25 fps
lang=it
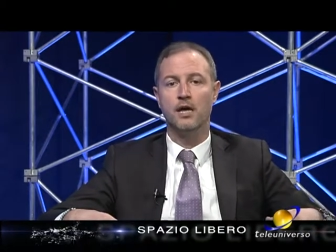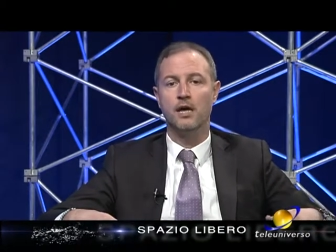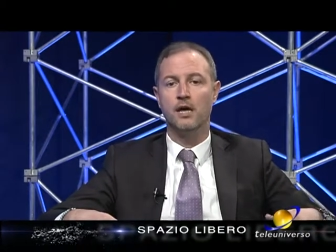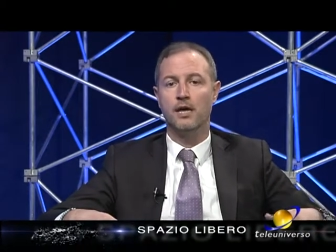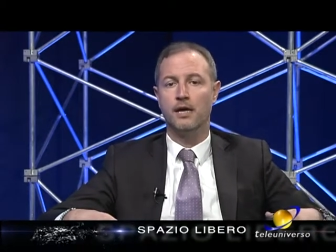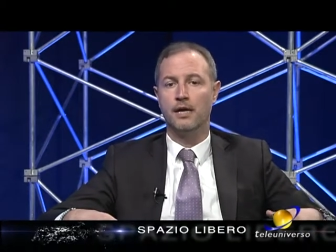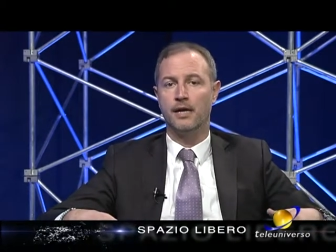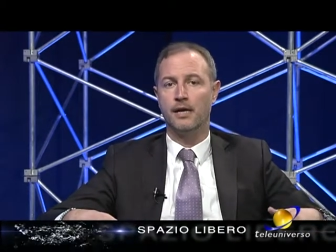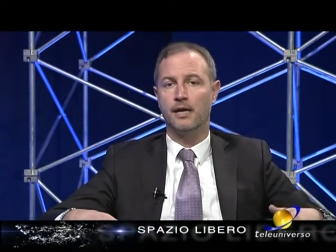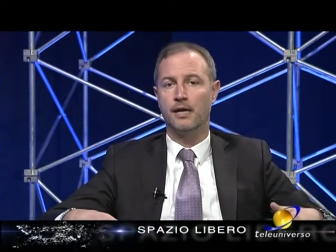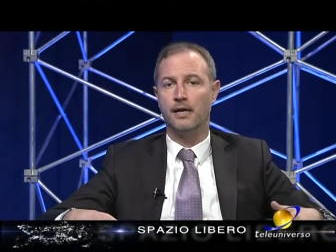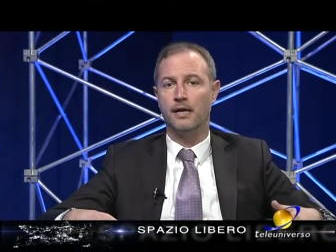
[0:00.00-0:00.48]

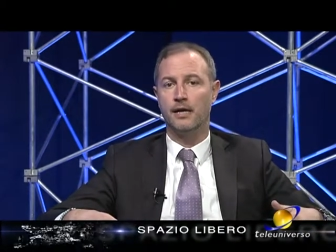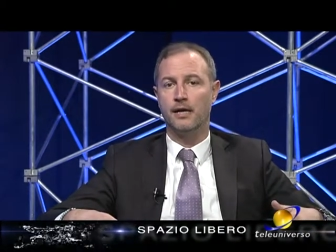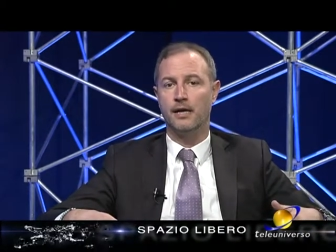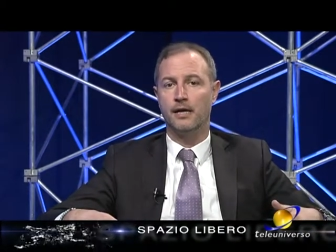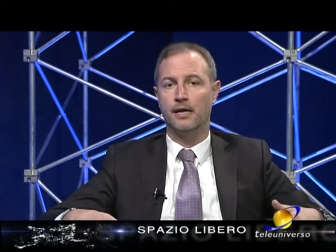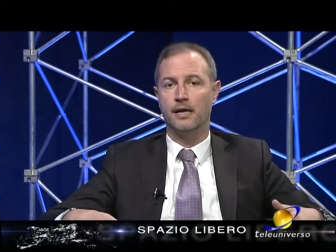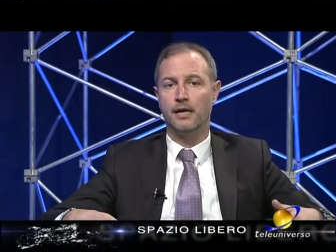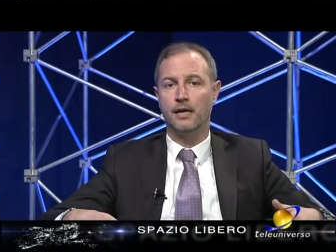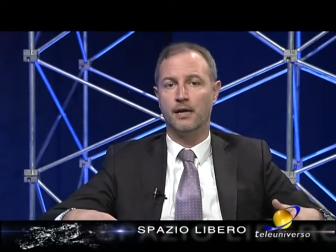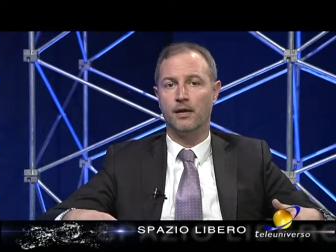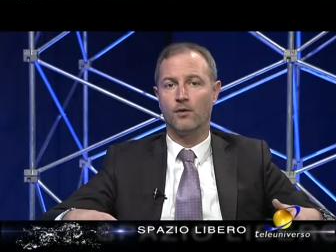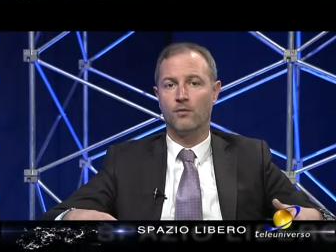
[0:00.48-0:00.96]

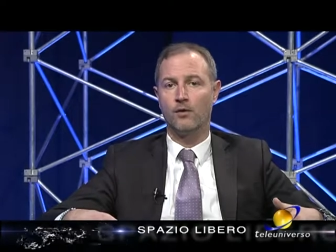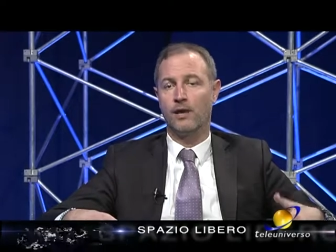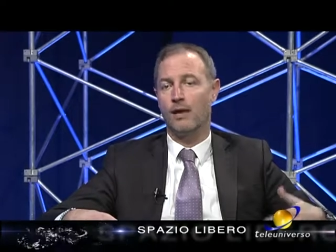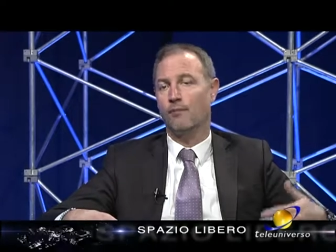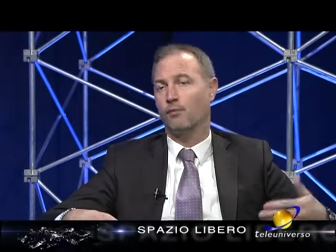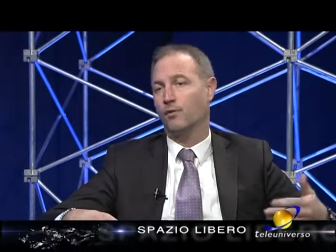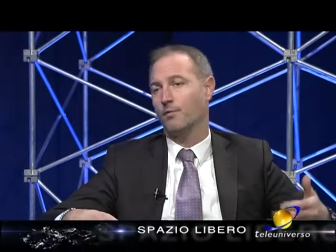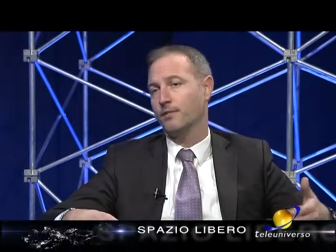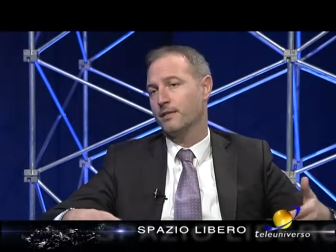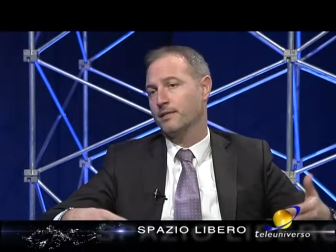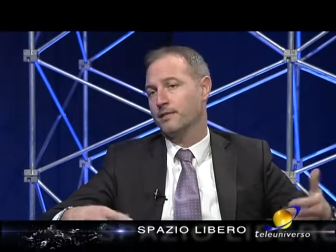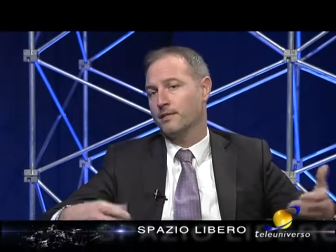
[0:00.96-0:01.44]
e quella
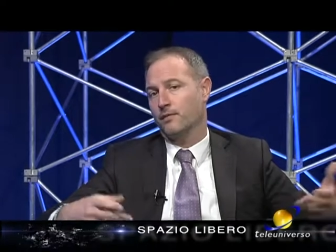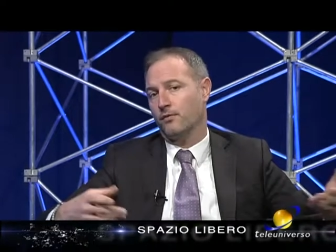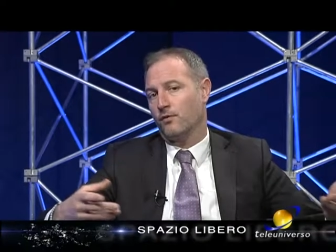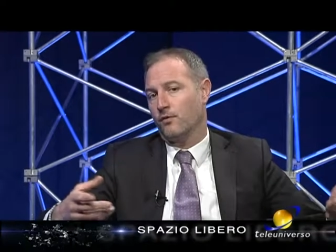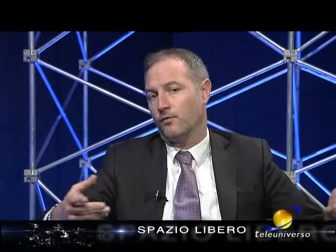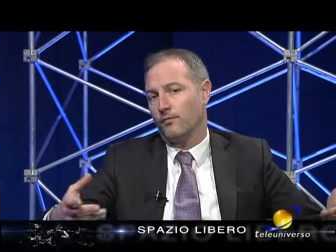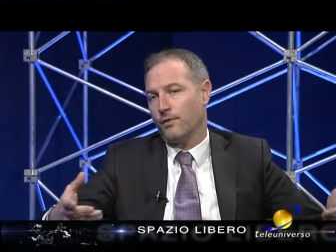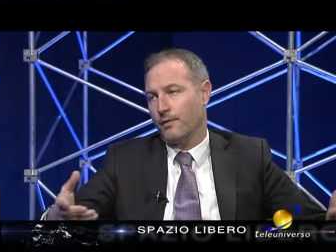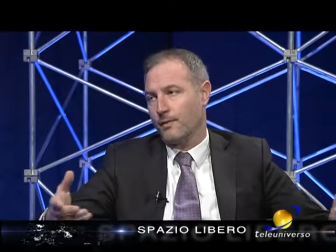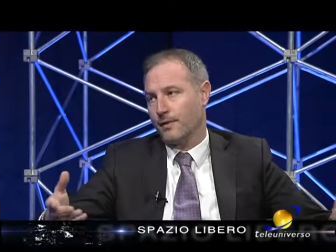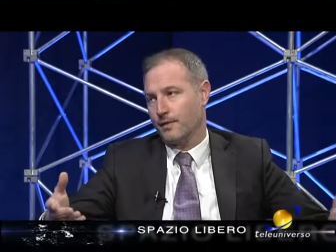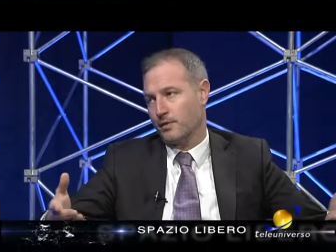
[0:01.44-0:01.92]
promessa
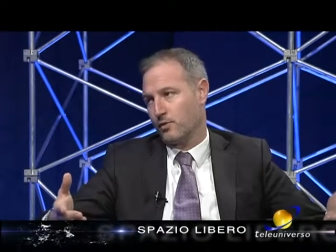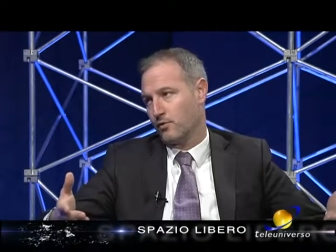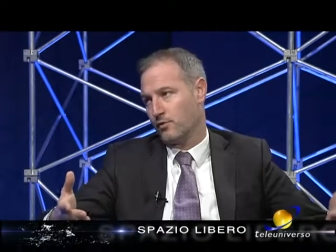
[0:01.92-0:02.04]
ovviamente